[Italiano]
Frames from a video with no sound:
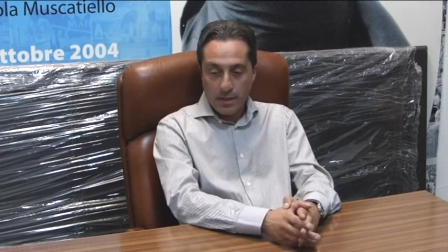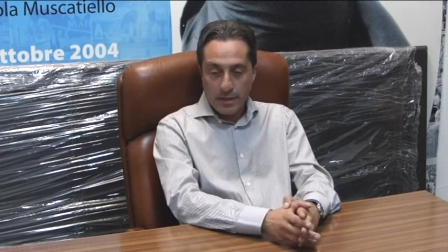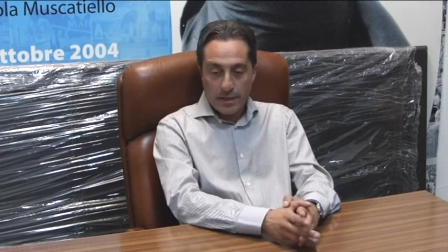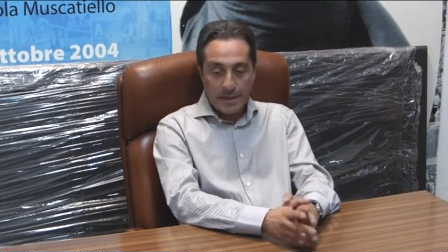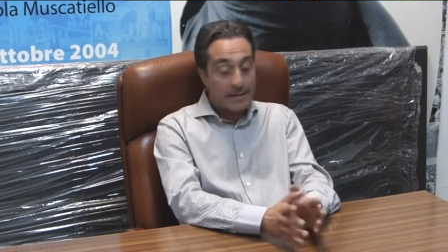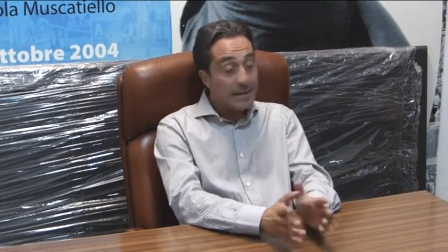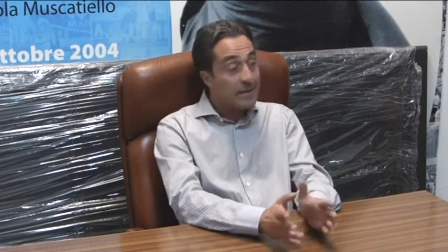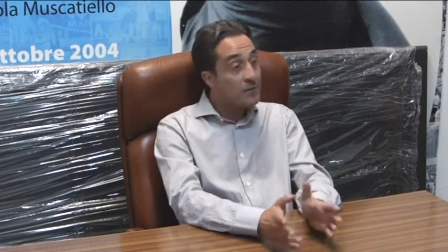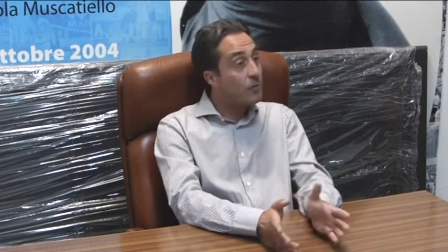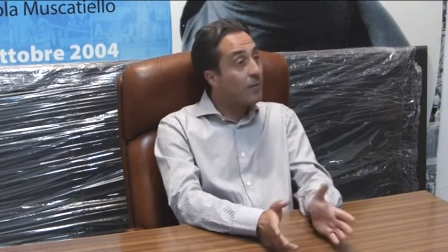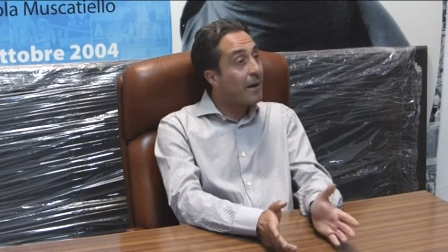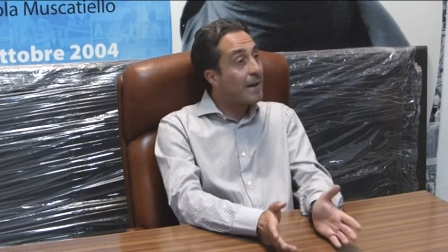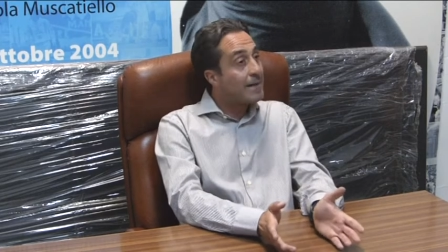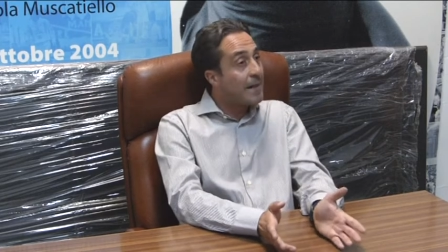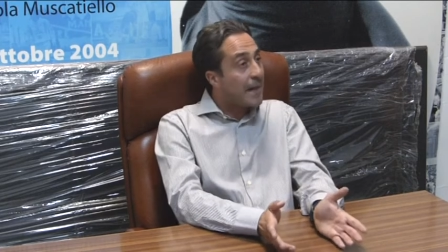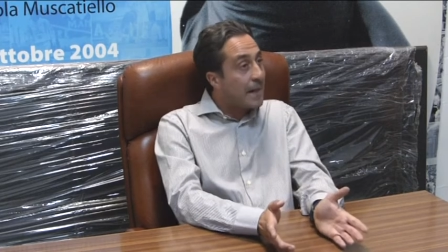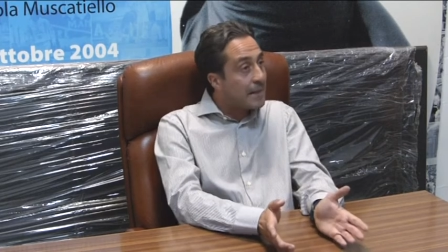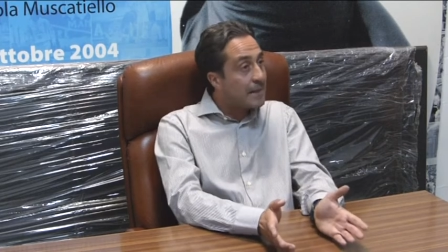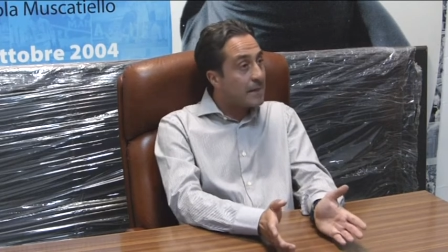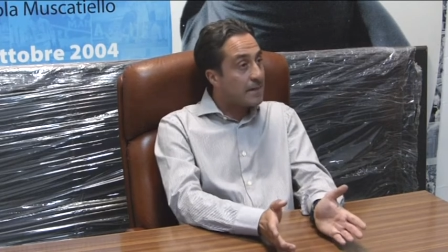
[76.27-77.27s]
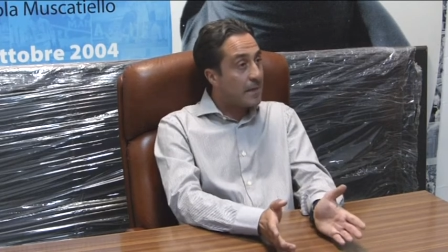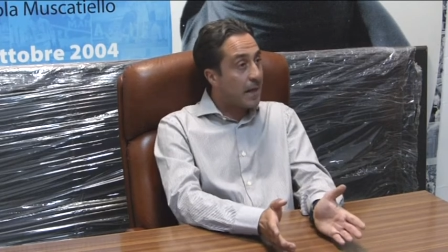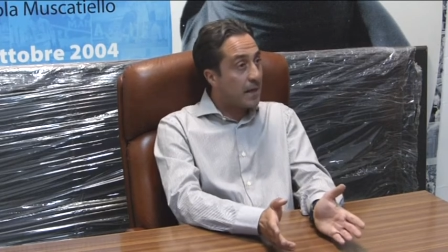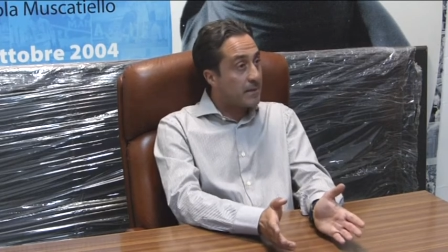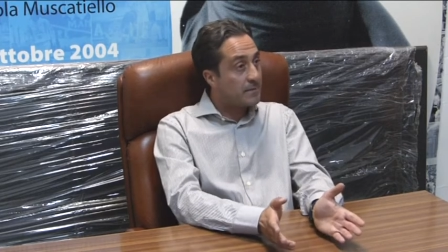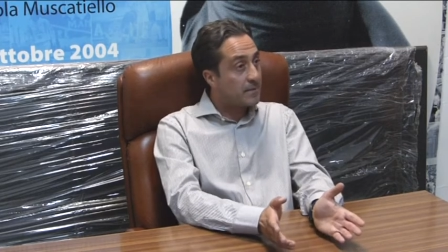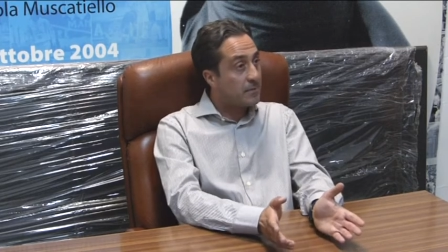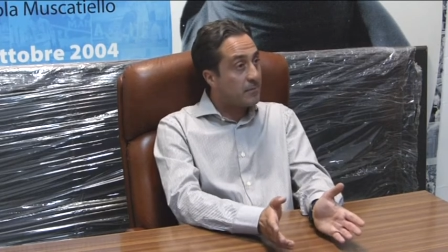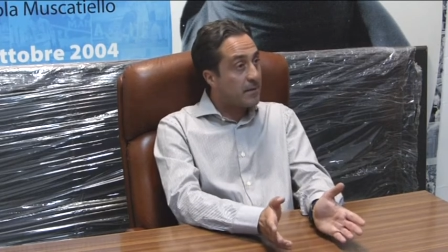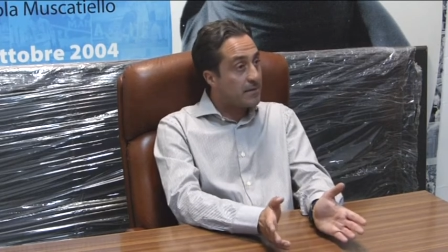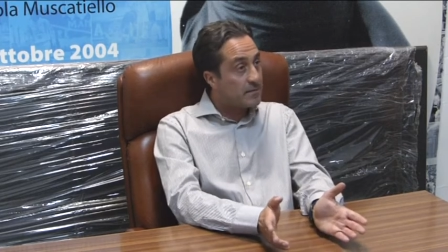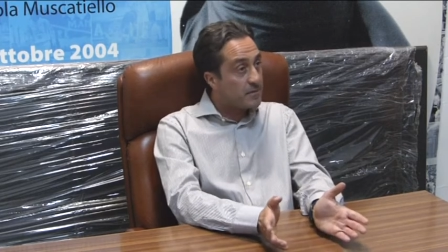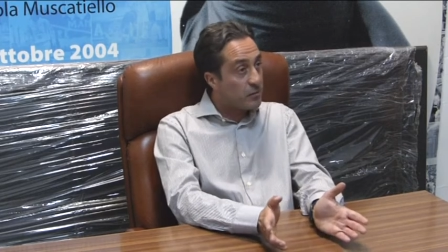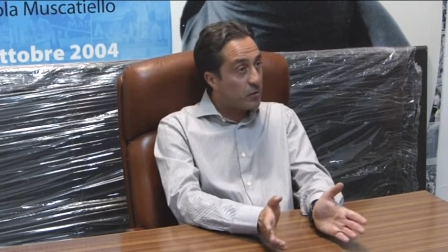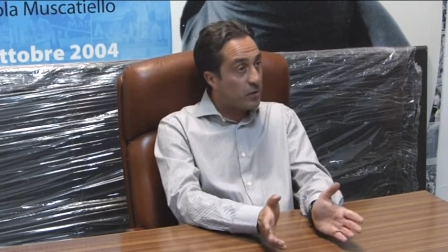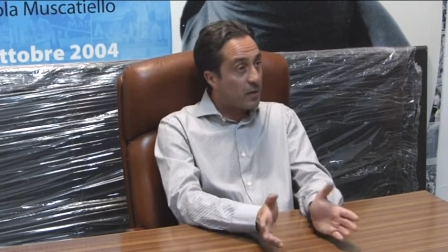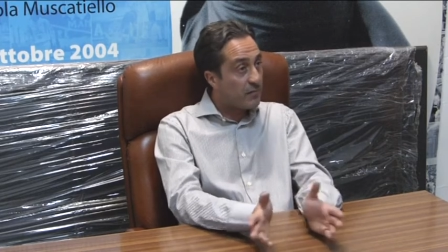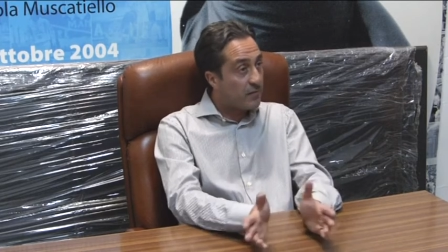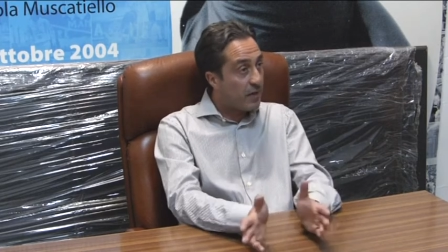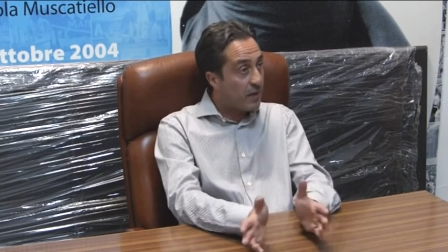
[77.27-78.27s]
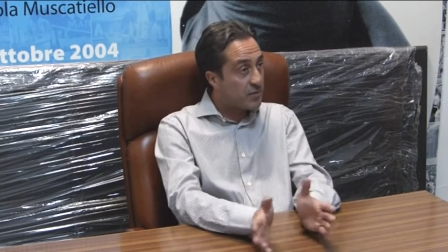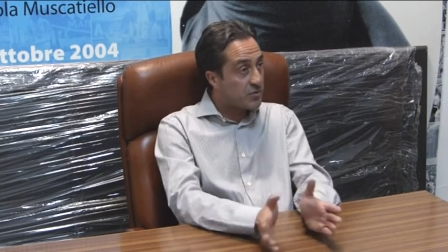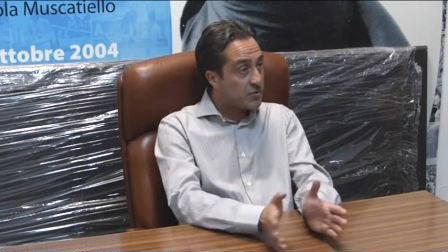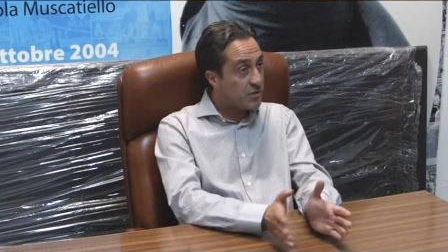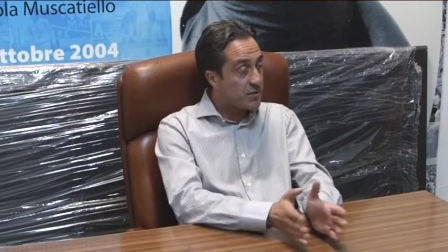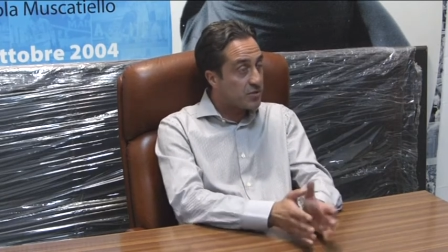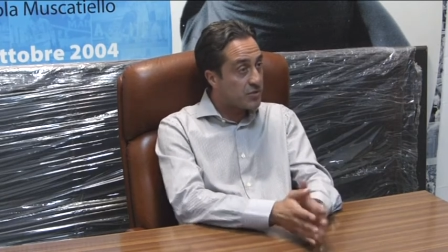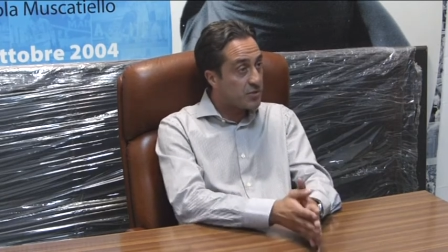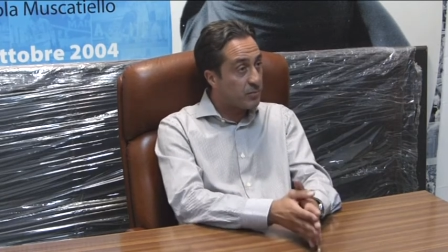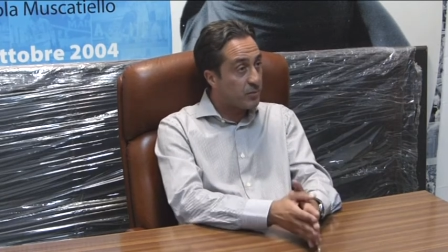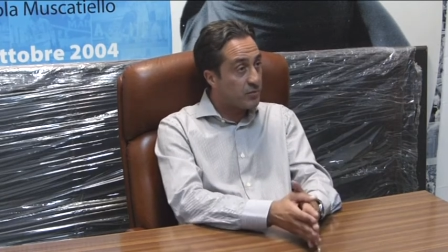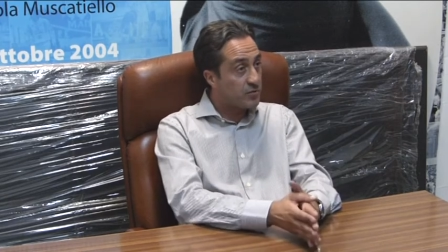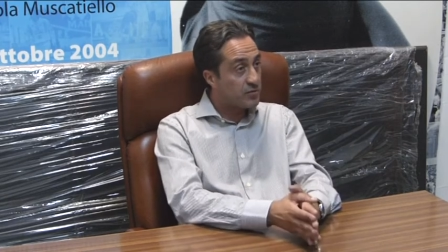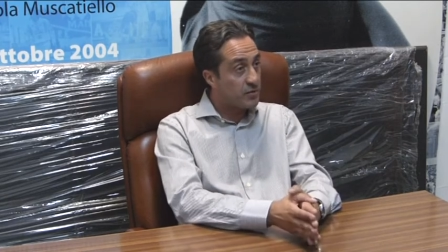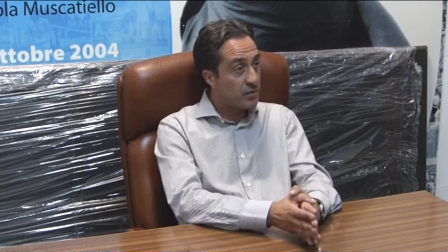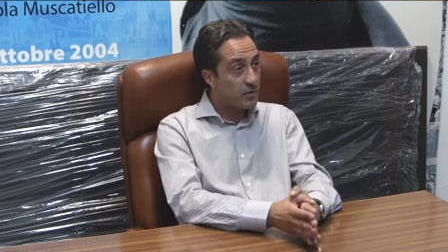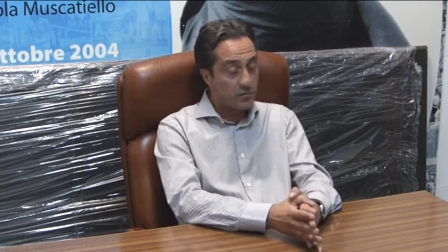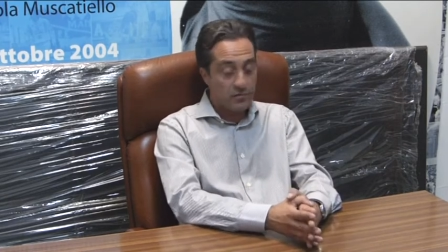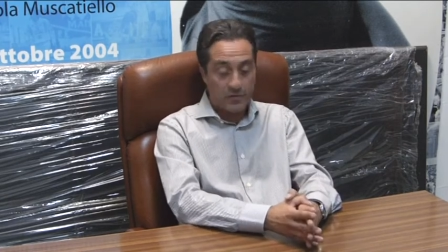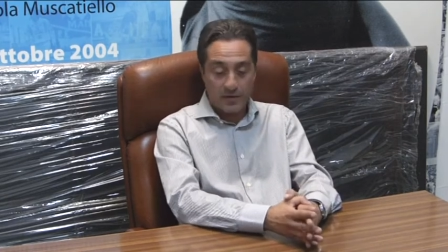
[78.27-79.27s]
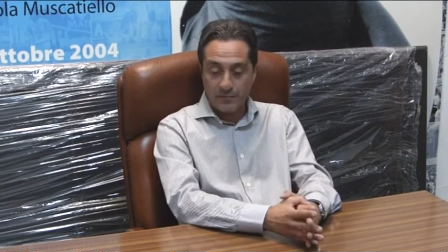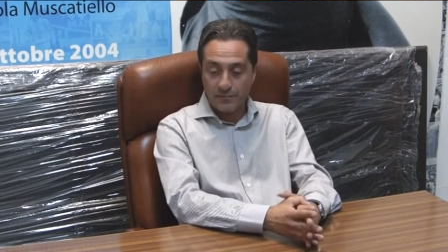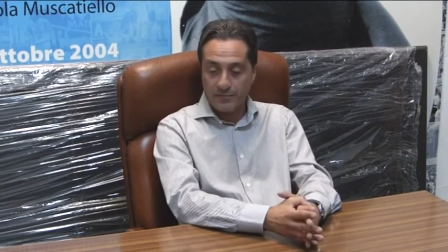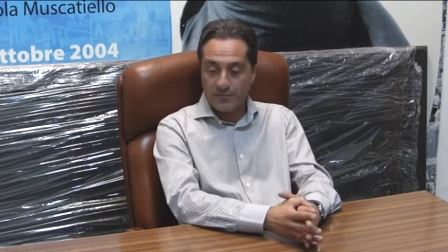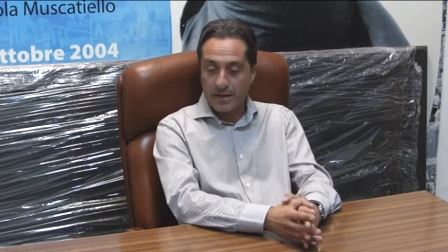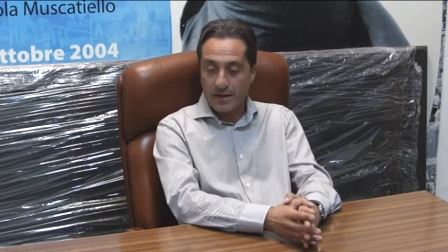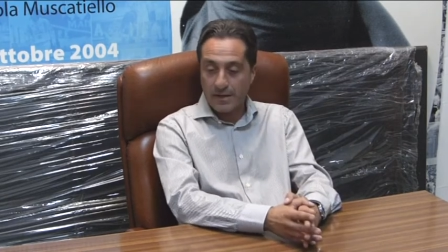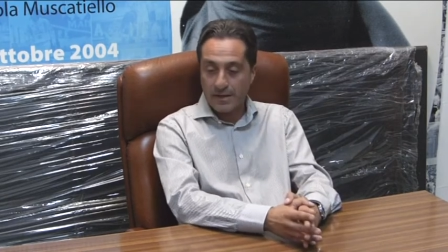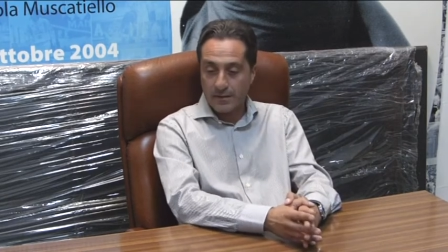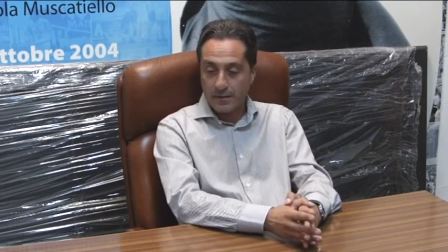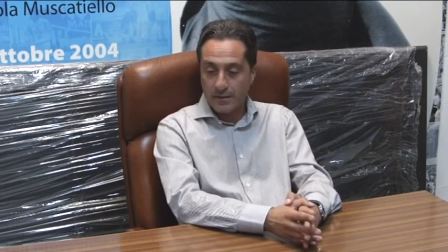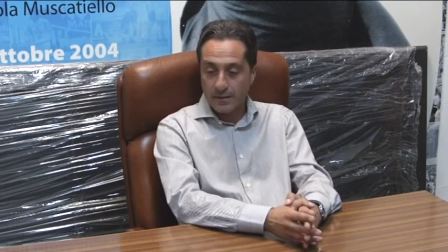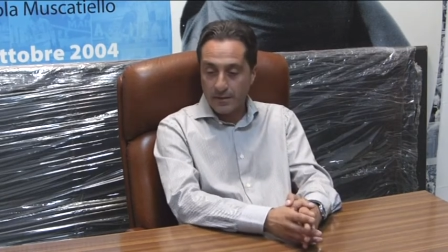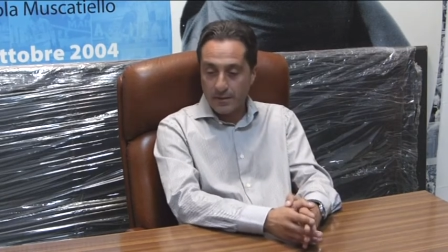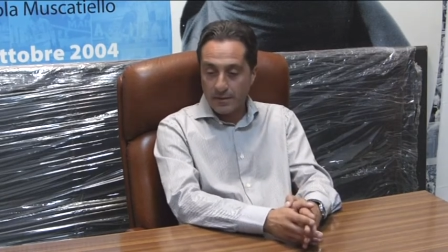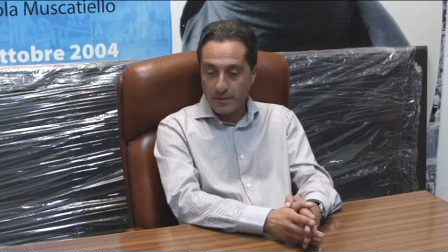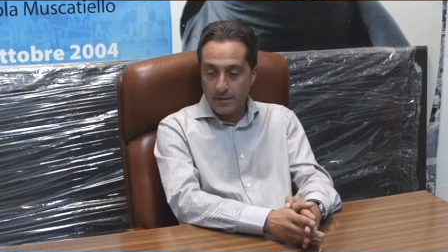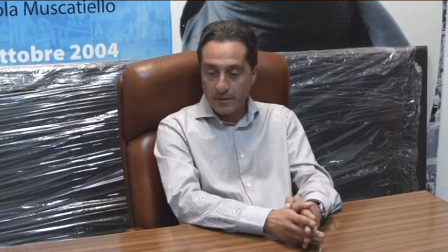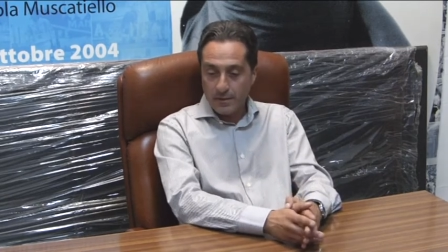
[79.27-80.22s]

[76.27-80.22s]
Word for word: che da domani anche gli altri mettino la faccia e ci possano far fare